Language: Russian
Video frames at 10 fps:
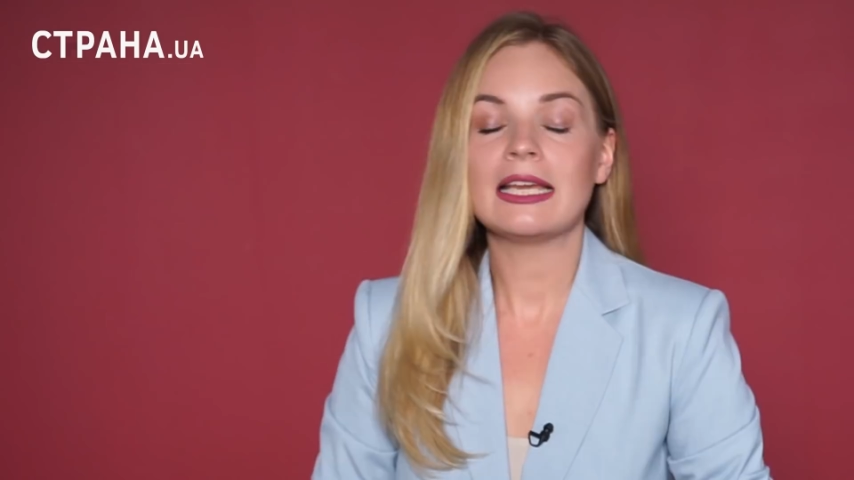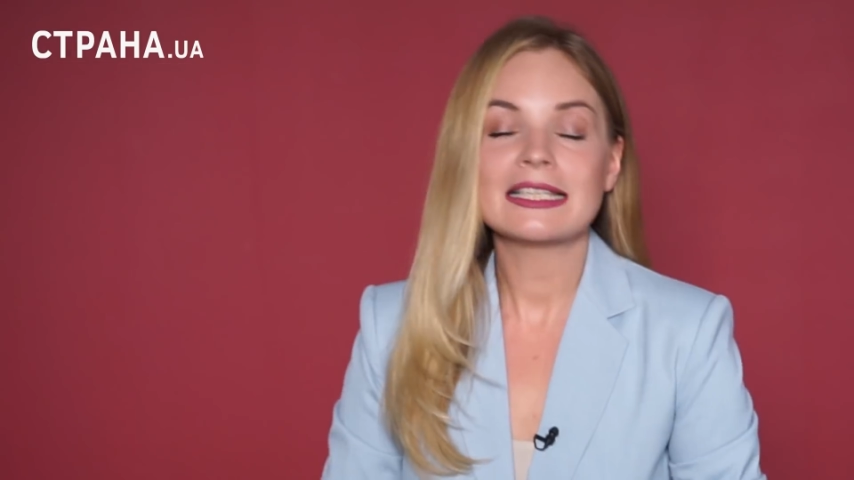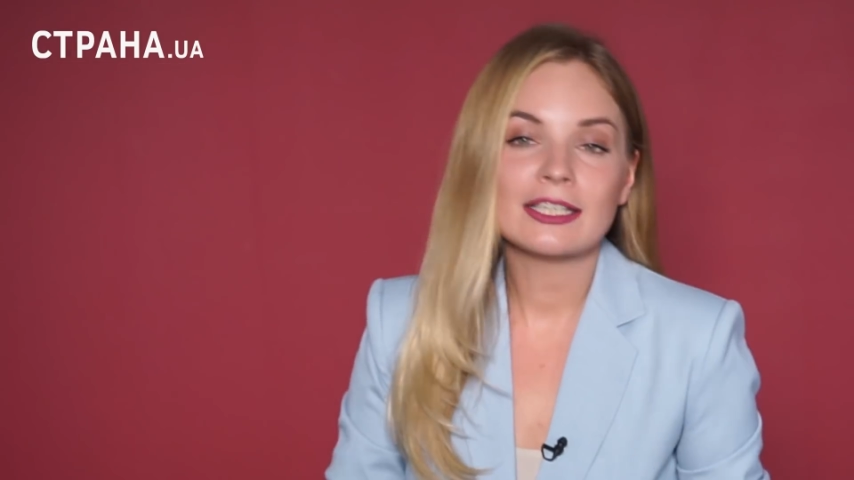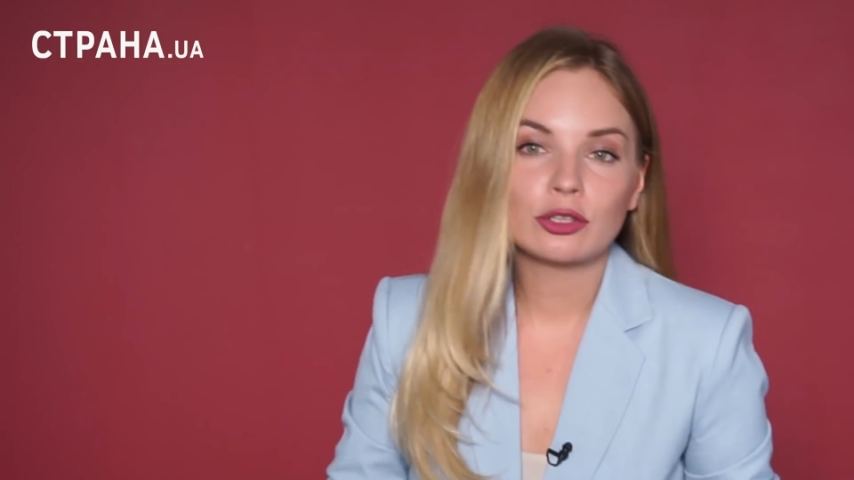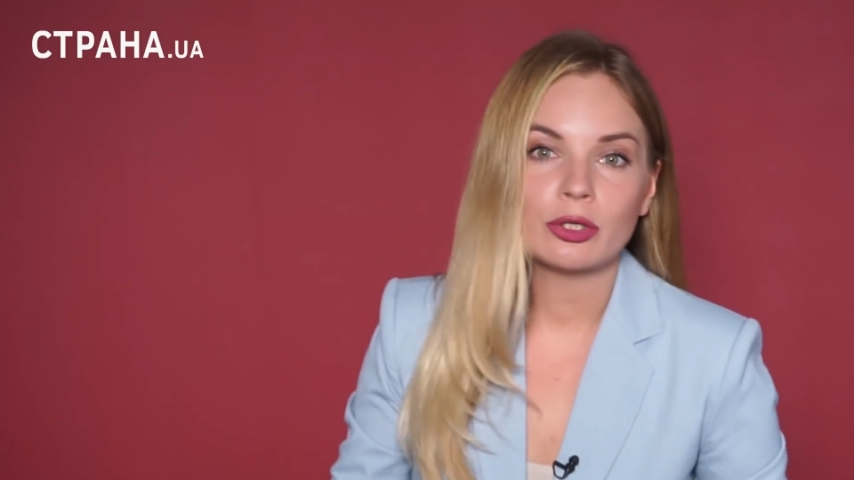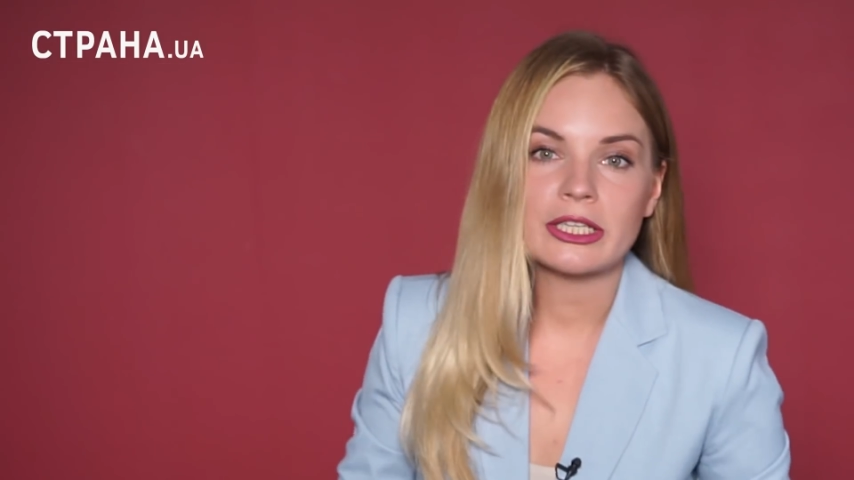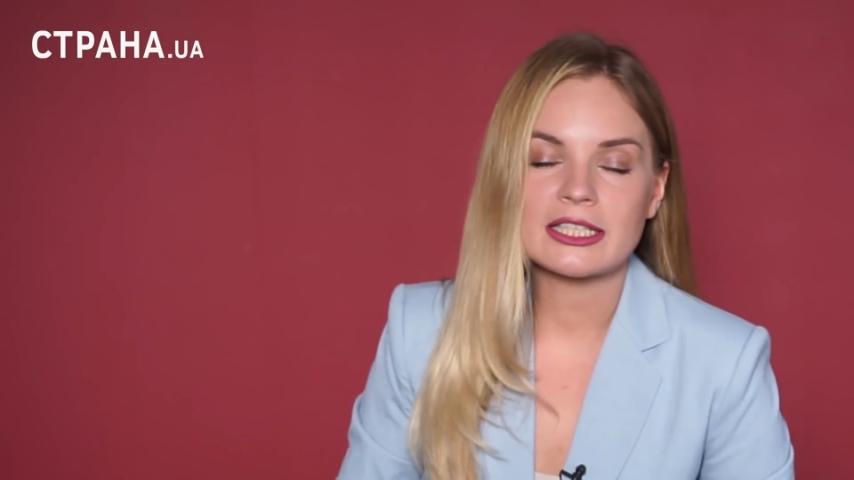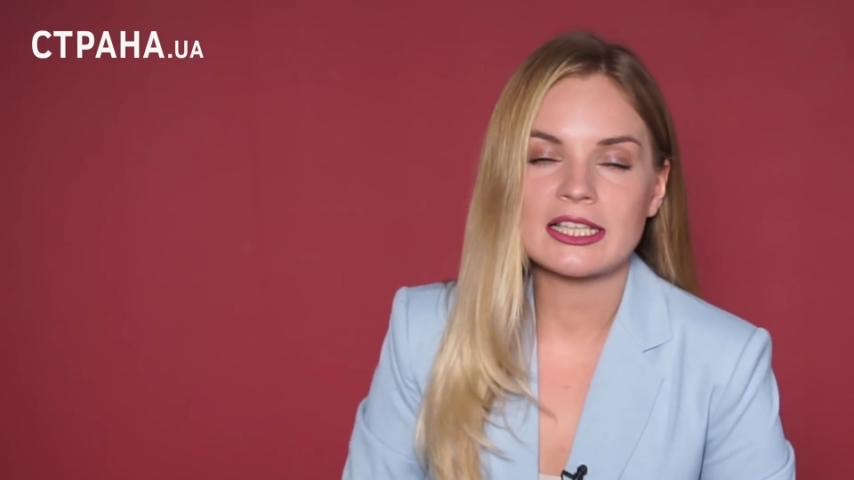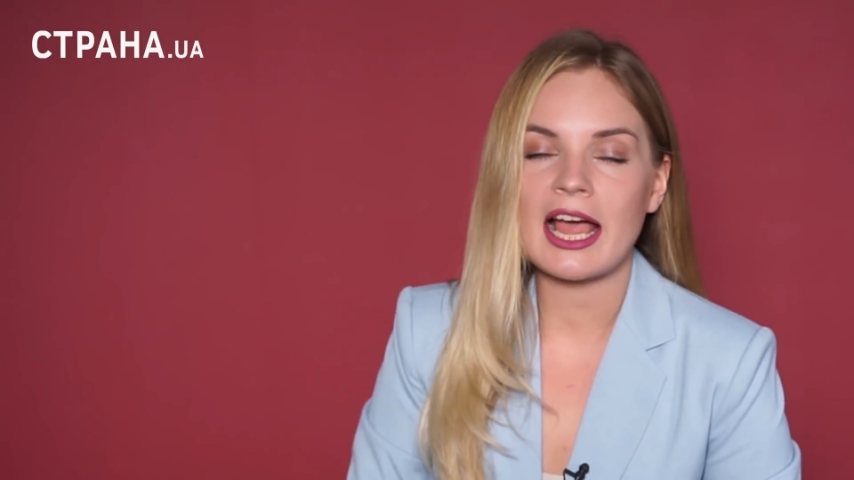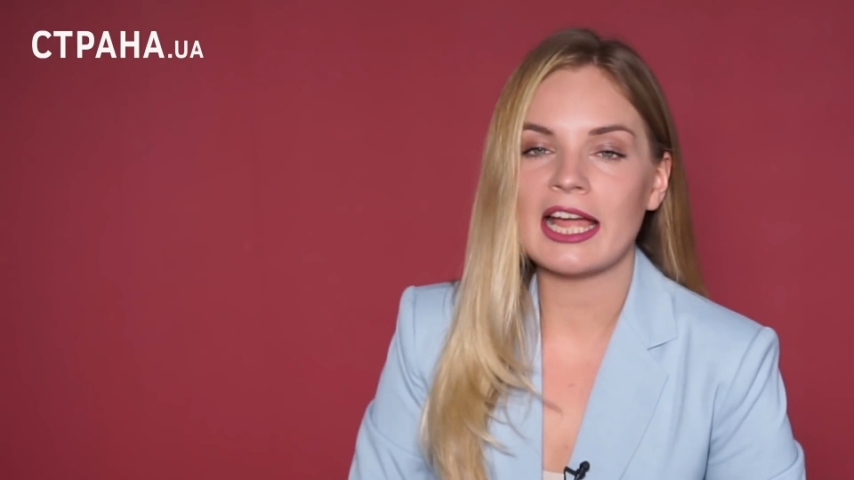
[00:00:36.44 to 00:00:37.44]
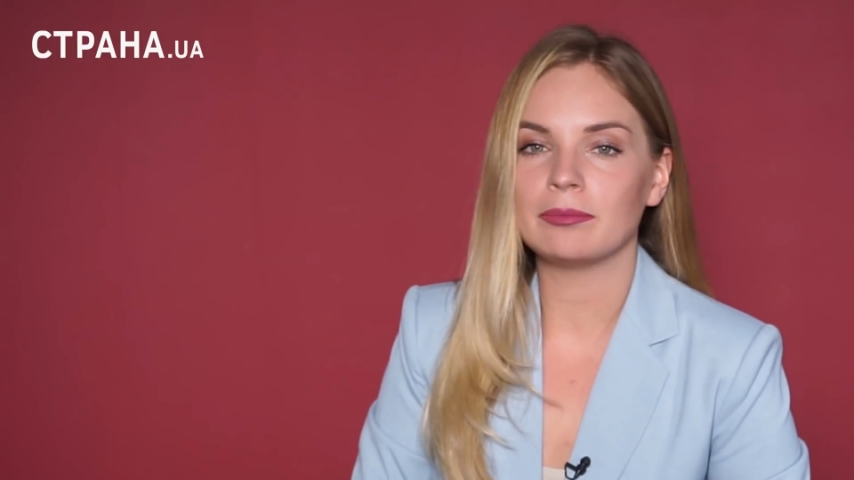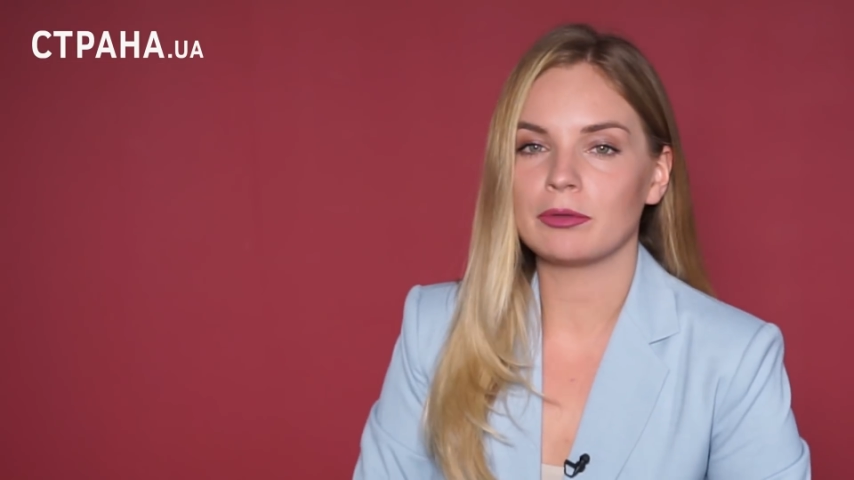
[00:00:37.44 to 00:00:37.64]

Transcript: Если кто не знает,